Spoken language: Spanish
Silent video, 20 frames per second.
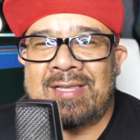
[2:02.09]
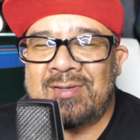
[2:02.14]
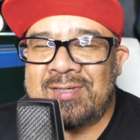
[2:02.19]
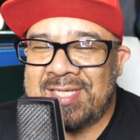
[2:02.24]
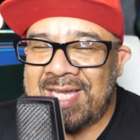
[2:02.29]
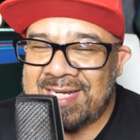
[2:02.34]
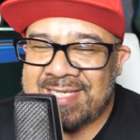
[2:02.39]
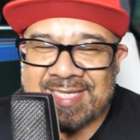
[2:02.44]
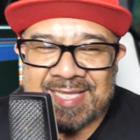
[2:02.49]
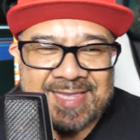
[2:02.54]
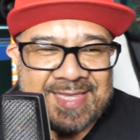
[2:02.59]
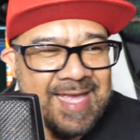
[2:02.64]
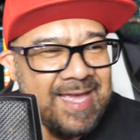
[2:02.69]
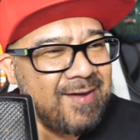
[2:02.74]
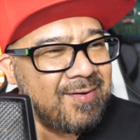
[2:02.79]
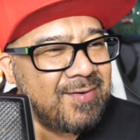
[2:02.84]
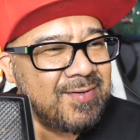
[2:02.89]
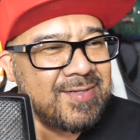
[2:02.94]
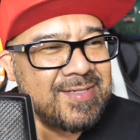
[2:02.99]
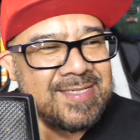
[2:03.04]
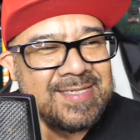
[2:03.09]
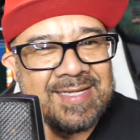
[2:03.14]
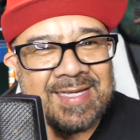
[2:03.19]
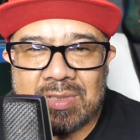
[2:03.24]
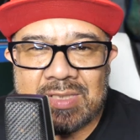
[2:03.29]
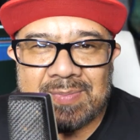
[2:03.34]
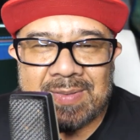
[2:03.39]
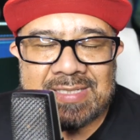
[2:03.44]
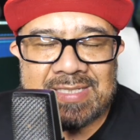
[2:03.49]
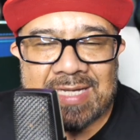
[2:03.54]
a los charcheteros,
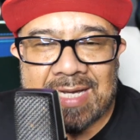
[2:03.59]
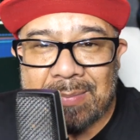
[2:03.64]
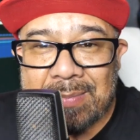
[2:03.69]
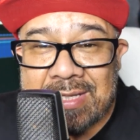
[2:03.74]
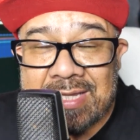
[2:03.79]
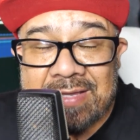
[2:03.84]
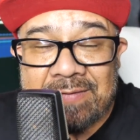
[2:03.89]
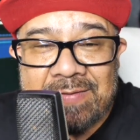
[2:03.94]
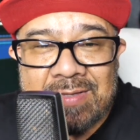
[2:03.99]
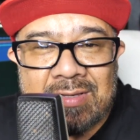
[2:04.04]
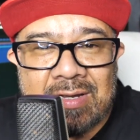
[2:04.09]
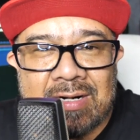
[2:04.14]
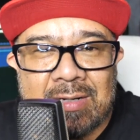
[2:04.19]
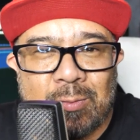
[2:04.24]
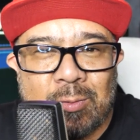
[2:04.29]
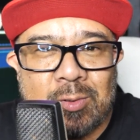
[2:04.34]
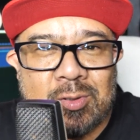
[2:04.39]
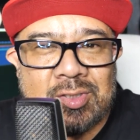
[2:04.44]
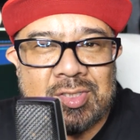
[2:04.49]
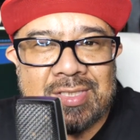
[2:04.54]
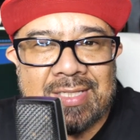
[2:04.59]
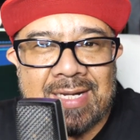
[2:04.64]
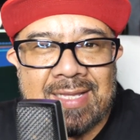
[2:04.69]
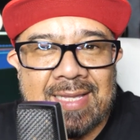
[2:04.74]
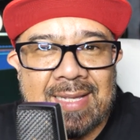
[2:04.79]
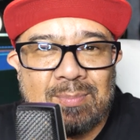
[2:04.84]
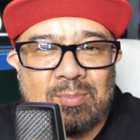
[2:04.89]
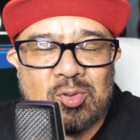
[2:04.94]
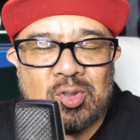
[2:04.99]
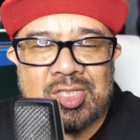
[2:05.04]
pues básicamente vino a revolucionar
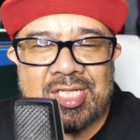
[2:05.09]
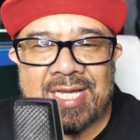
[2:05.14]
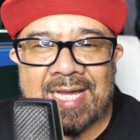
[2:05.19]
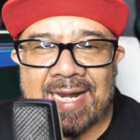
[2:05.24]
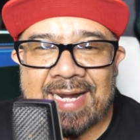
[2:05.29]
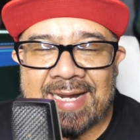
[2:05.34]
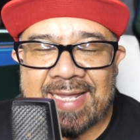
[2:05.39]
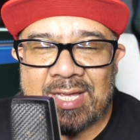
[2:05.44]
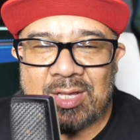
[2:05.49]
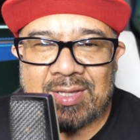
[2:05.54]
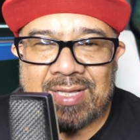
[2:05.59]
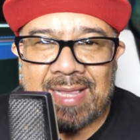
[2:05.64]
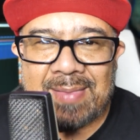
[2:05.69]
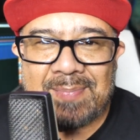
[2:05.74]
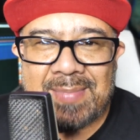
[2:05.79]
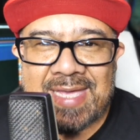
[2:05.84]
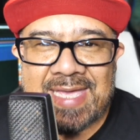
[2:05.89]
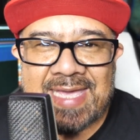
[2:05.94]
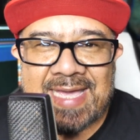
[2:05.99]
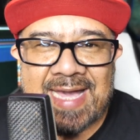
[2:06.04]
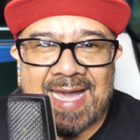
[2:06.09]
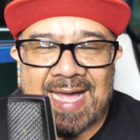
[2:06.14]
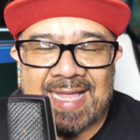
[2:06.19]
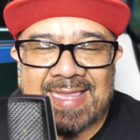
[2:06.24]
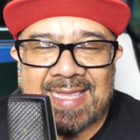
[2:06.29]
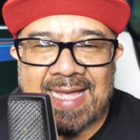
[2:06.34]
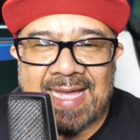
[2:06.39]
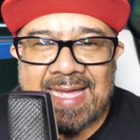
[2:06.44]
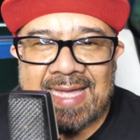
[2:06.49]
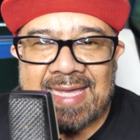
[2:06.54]
la música regional
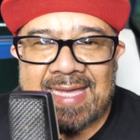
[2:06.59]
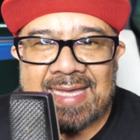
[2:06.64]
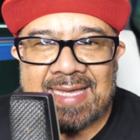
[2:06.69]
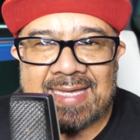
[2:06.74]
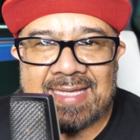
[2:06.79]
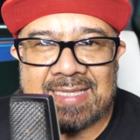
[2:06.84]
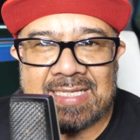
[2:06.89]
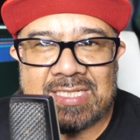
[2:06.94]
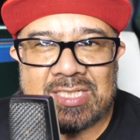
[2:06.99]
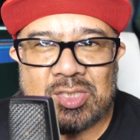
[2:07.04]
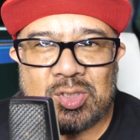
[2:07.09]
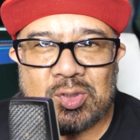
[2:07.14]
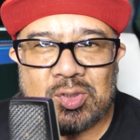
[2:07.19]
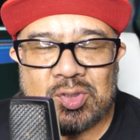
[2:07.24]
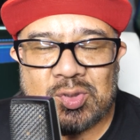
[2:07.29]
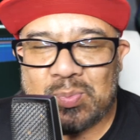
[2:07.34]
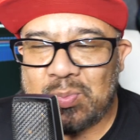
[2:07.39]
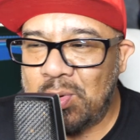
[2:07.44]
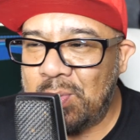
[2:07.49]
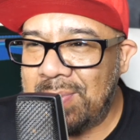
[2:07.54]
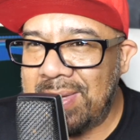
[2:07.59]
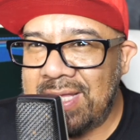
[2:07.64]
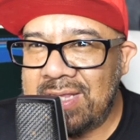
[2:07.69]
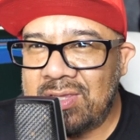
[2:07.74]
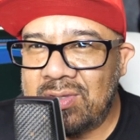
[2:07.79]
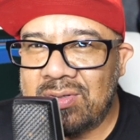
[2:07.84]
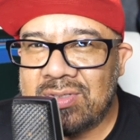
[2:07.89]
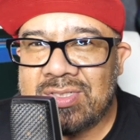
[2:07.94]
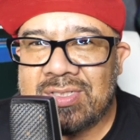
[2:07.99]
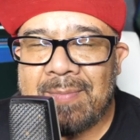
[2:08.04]
mexicana en estos
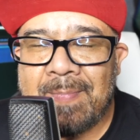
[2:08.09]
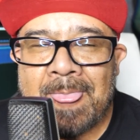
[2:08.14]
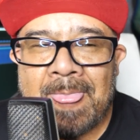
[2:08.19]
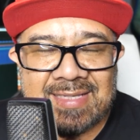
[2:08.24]
momentos.